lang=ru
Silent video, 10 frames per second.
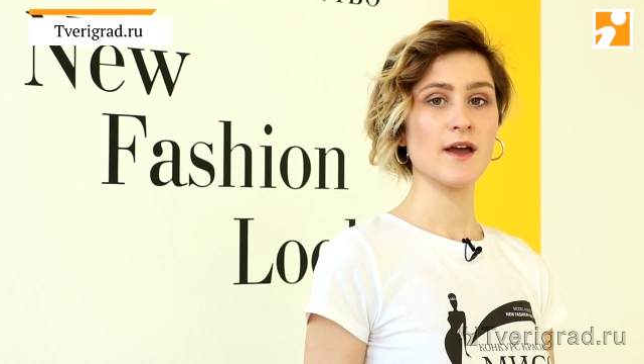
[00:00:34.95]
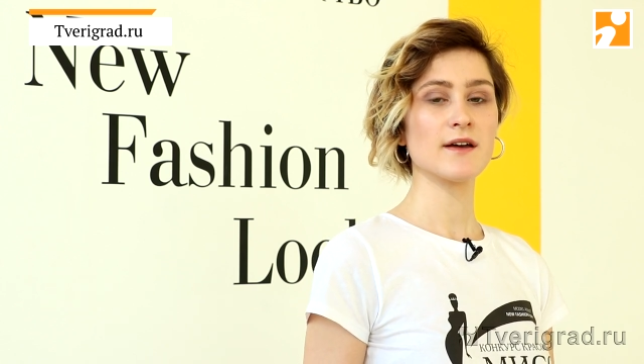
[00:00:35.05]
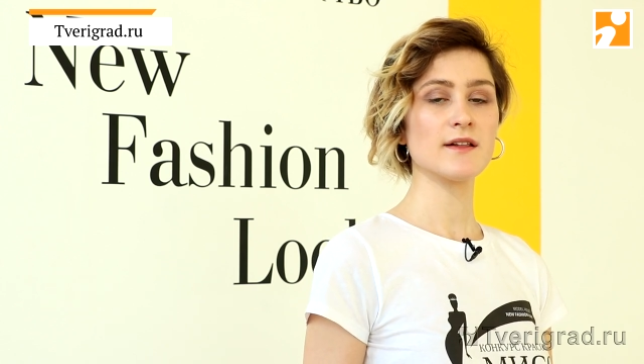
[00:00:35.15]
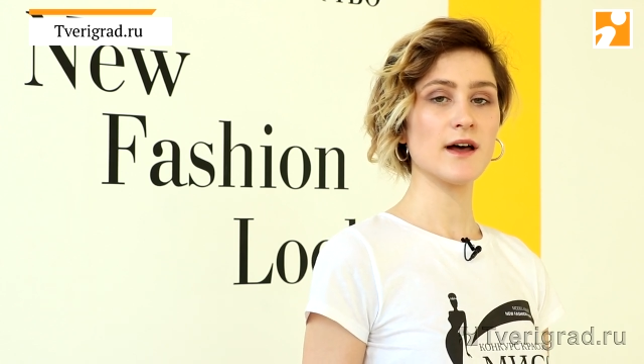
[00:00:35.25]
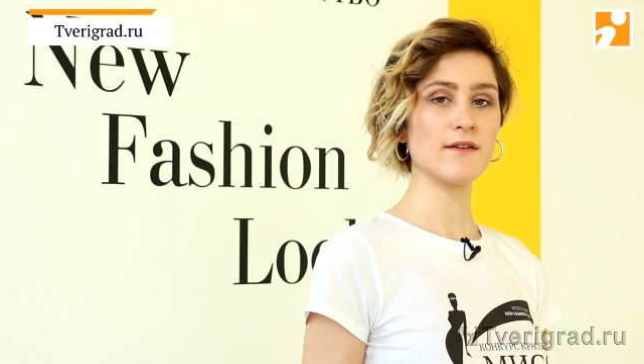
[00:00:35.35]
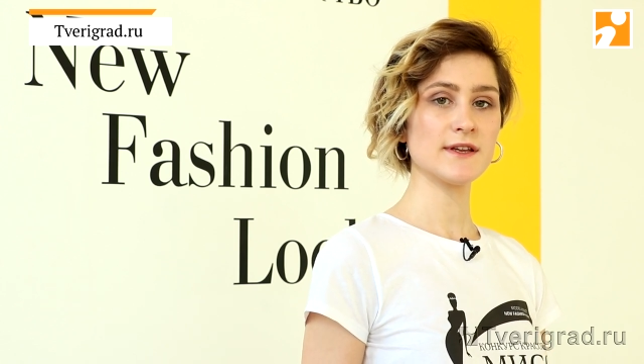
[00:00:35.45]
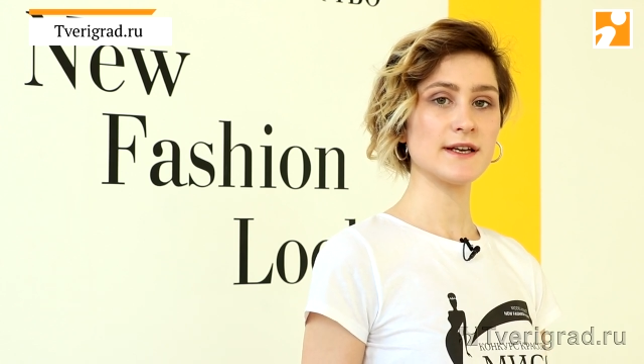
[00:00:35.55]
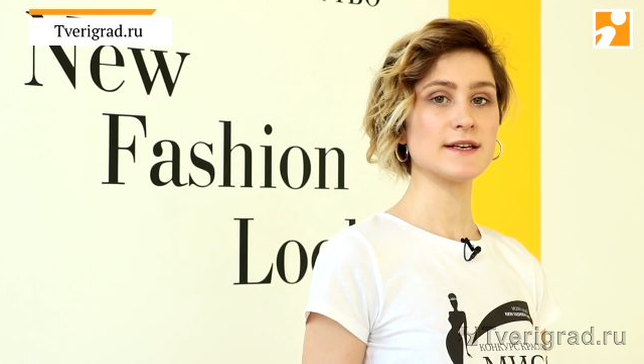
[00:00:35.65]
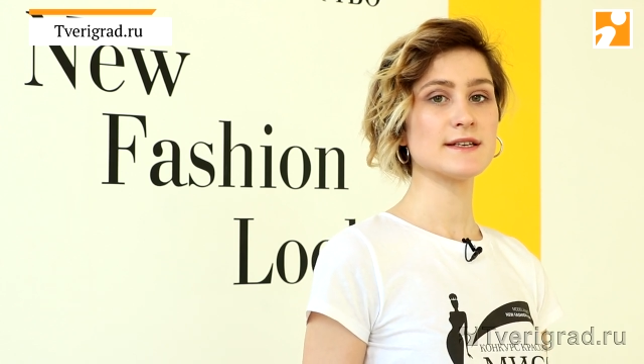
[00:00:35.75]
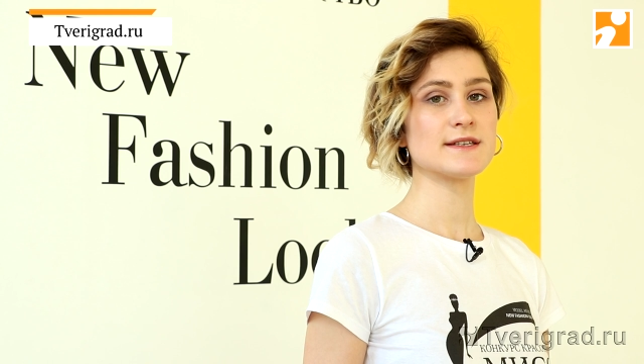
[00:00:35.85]

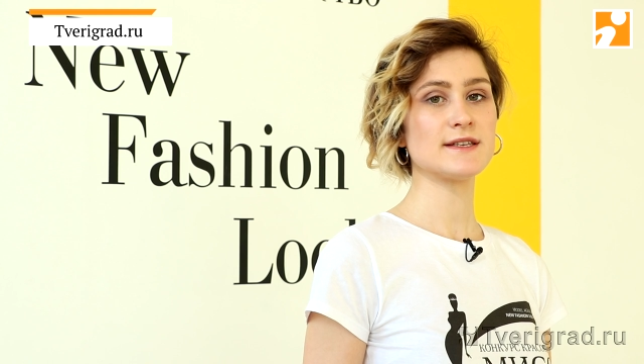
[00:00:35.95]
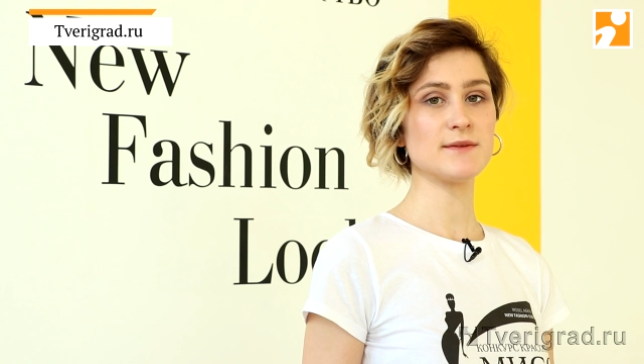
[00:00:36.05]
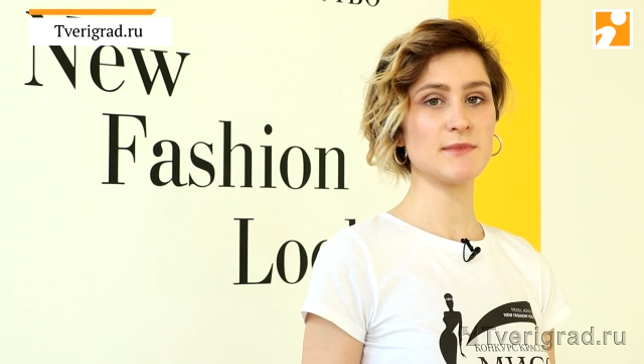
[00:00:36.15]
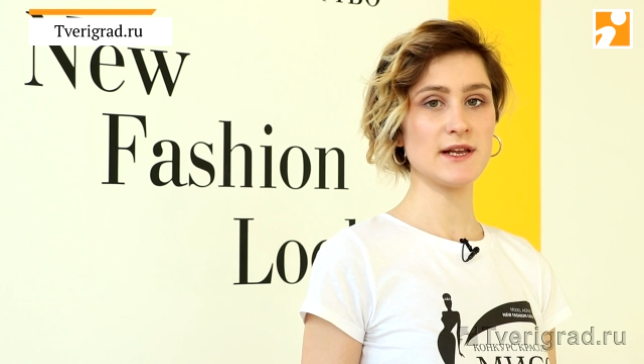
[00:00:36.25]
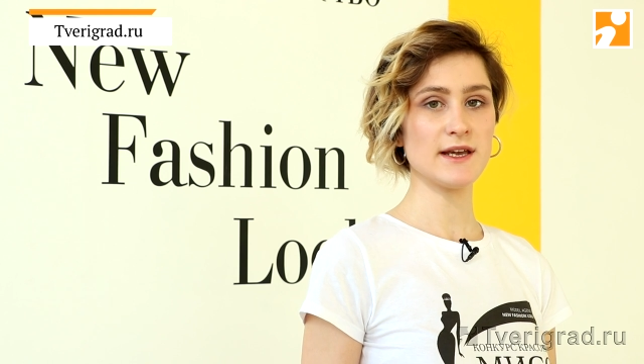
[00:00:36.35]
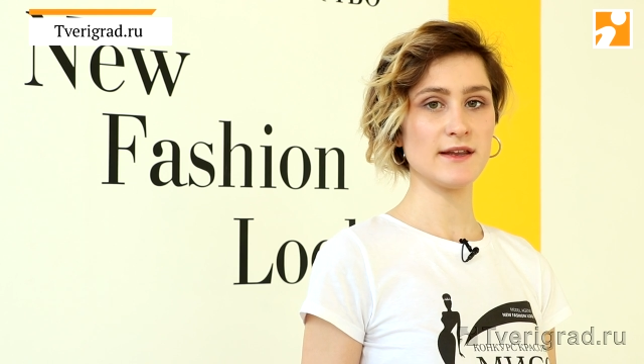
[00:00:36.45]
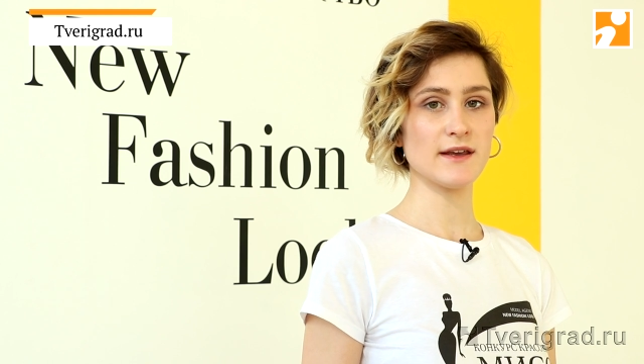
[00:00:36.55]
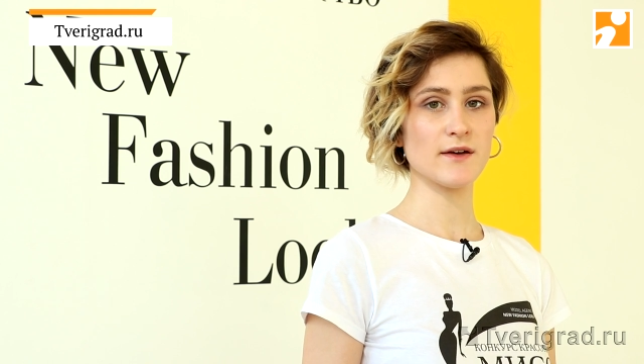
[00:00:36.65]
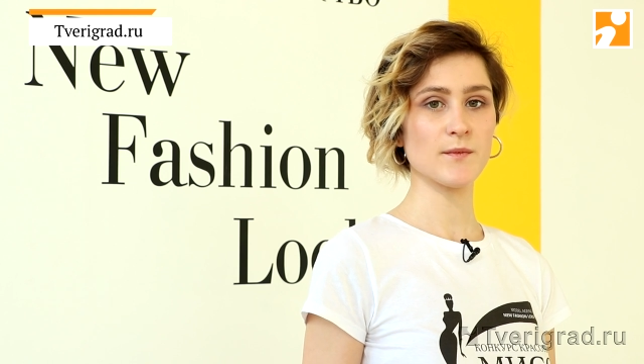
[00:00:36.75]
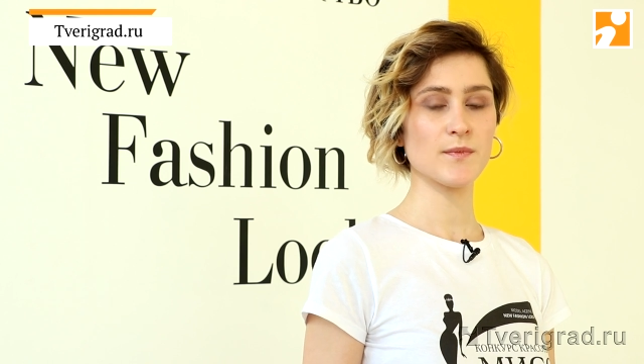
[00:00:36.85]
Главное –
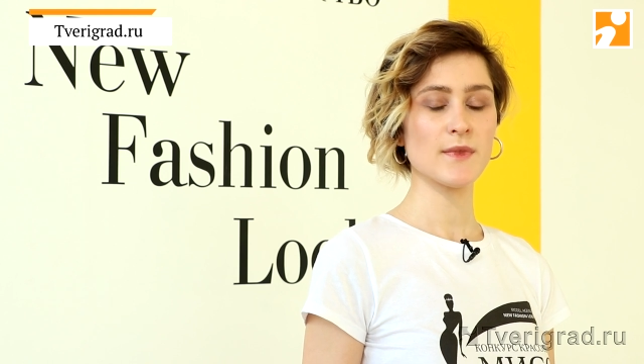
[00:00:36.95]
стремление.